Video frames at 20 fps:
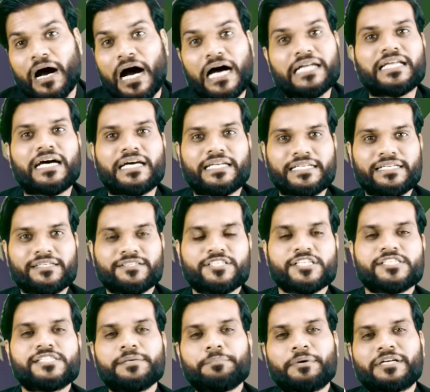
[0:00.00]
महादानी
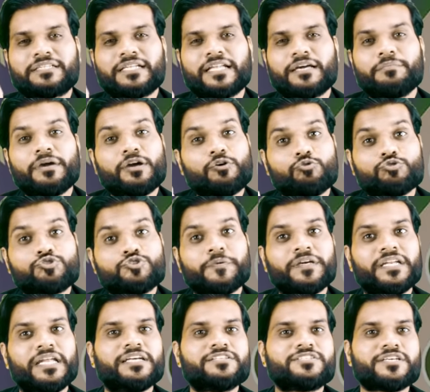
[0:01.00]
जिसे बदले में कुछ
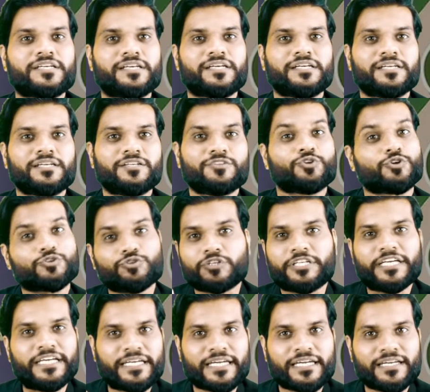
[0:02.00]
भी नहीं चाहिए तो तो
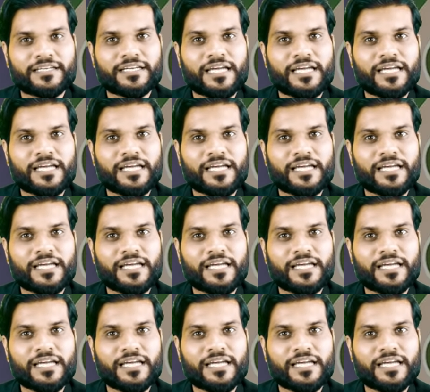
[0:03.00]
ठीक है